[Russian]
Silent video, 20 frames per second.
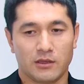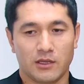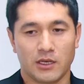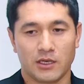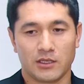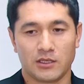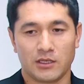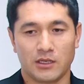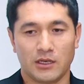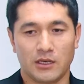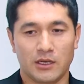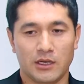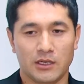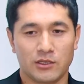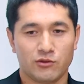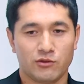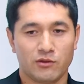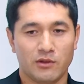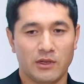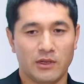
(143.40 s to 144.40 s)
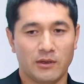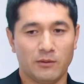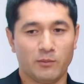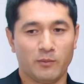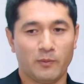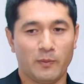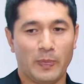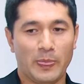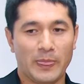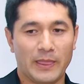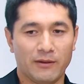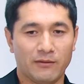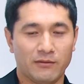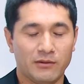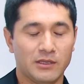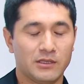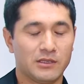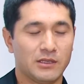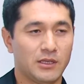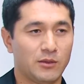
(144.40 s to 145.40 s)
Также осуществляем
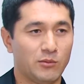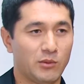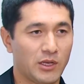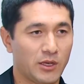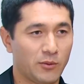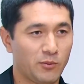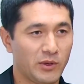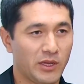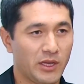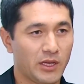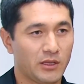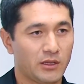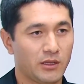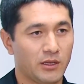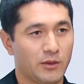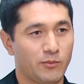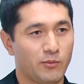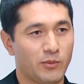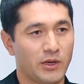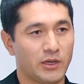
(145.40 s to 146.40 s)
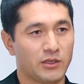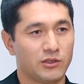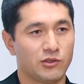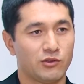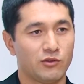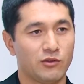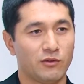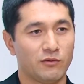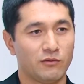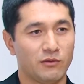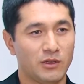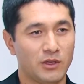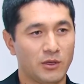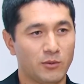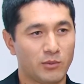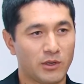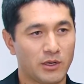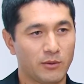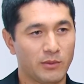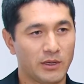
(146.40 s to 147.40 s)
выездные мероприятия по четырем видам
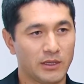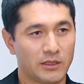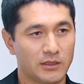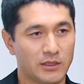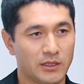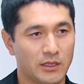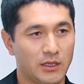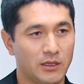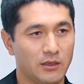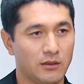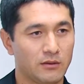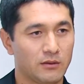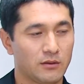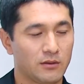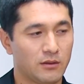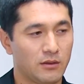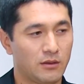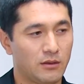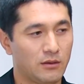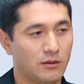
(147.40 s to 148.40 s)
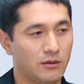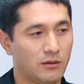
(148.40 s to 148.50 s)
пробации э,